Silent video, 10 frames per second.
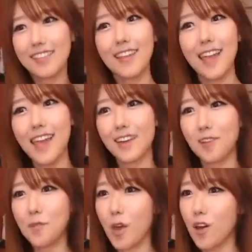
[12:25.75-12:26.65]
근데
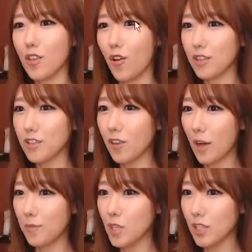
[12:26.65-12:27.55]
그러면 여기서
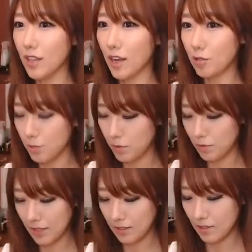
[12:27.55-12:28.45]
갑자기 나 하고
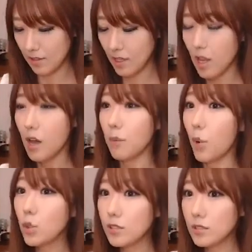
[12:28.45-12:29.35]
싶은 말이 있어.
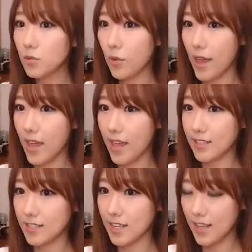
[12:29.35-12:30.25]
보스 외에
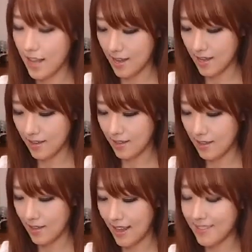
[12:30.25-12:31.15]
있잖아.
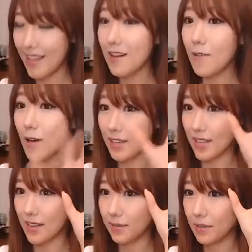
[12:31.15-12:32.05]
내
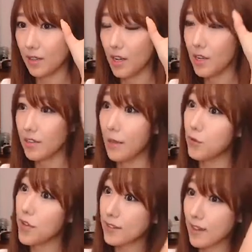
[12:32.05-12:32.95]
상관이야. 내
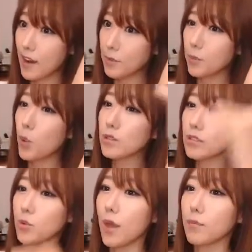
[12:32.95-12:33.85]
위에 사람을
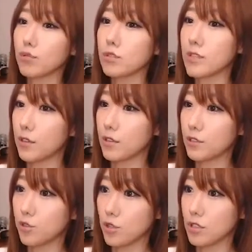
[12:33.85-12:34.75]
보스 외에 무슨 단어를
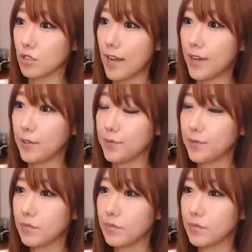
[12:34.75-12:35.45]
쓸 수 있을까요?